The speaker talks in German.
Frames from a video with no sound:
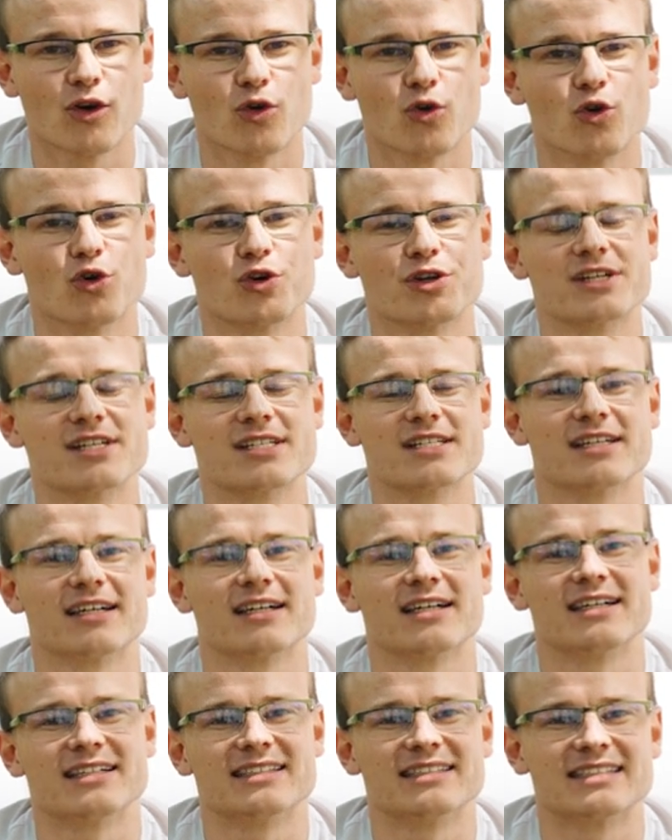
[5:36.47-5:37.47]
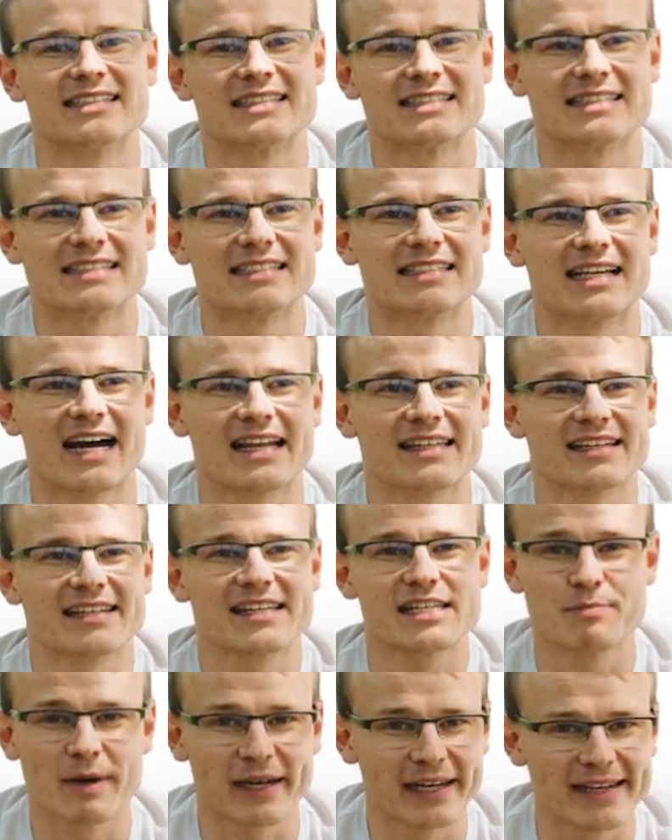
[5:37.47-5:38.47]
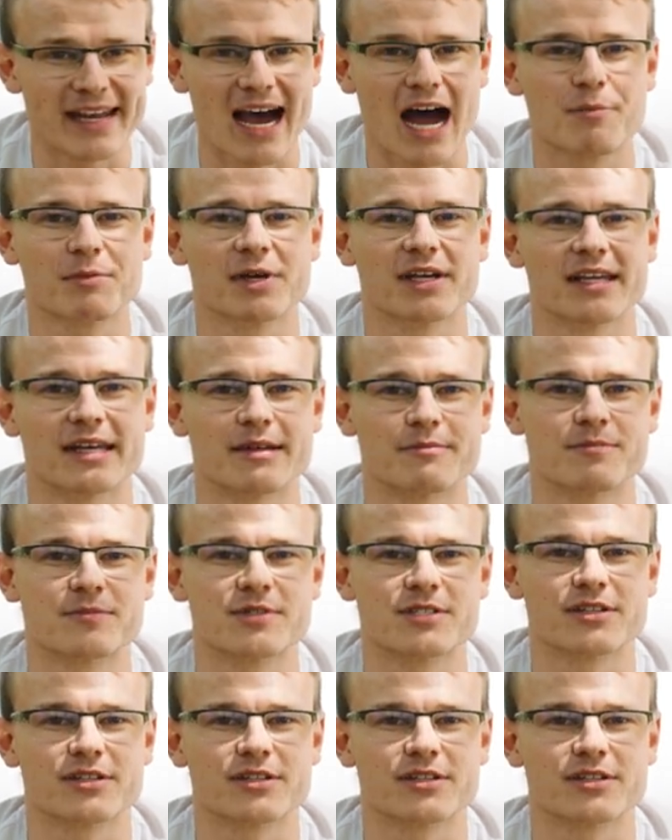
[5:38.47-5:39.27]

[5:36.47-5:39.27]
und sie hat ihr nicht mal einen Namen gegeben,